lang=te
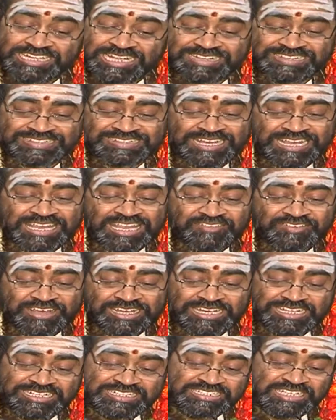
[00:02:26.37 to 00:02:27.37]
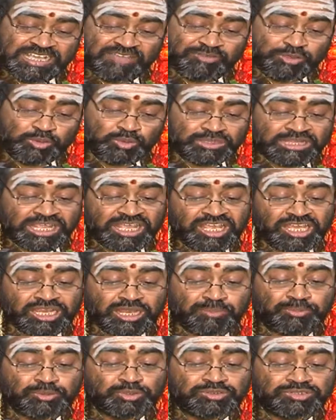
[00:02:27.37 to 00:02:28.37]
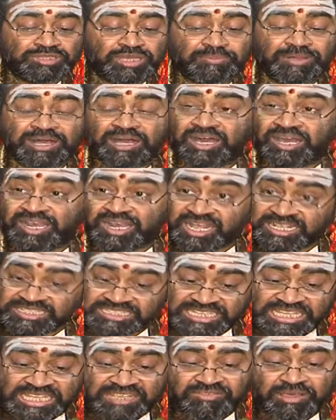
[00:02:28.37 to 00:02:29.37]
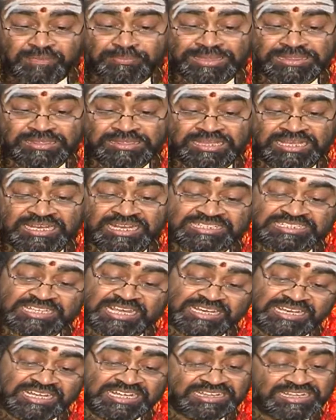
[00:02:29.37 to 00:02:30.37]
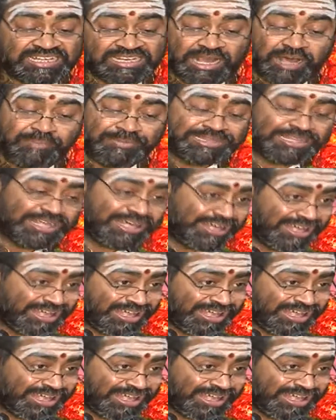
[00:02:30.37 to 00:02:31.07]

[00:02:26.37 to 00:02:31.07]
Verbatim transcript: ఎత్రైవ నిత్య విహృతేరభుద్రమా రాజీవ మందిర చరీతి నామత